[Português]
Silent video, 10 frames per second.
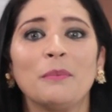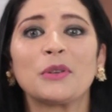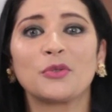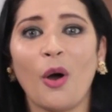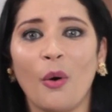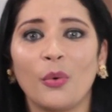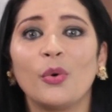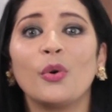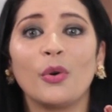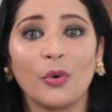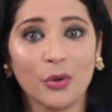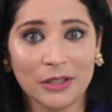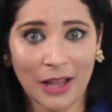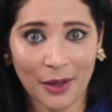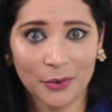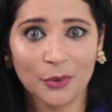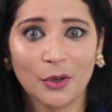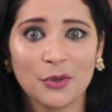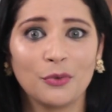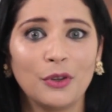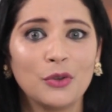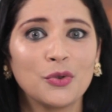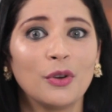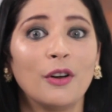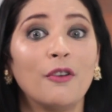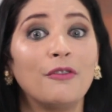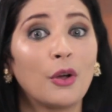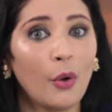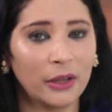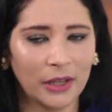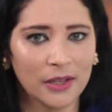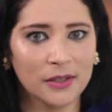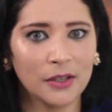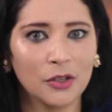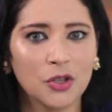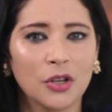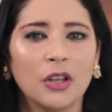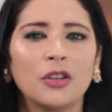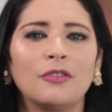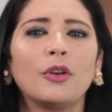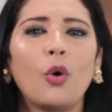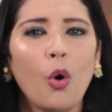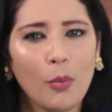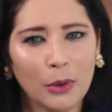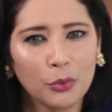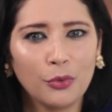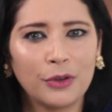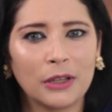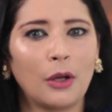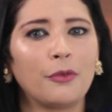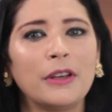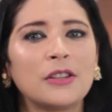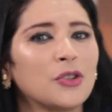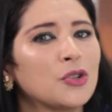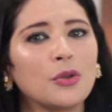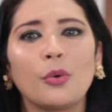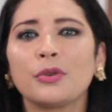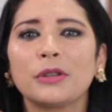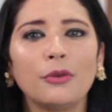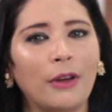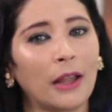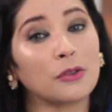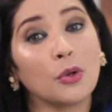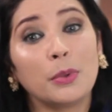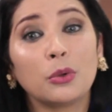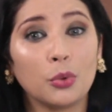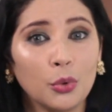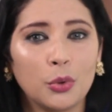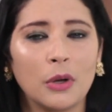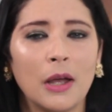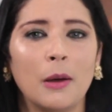Pessoal, gostaram do nosso vídeo? Ficou interessante? Ficou alguma dúvida? Talvez a gente não conseguiu falar sobre tudo,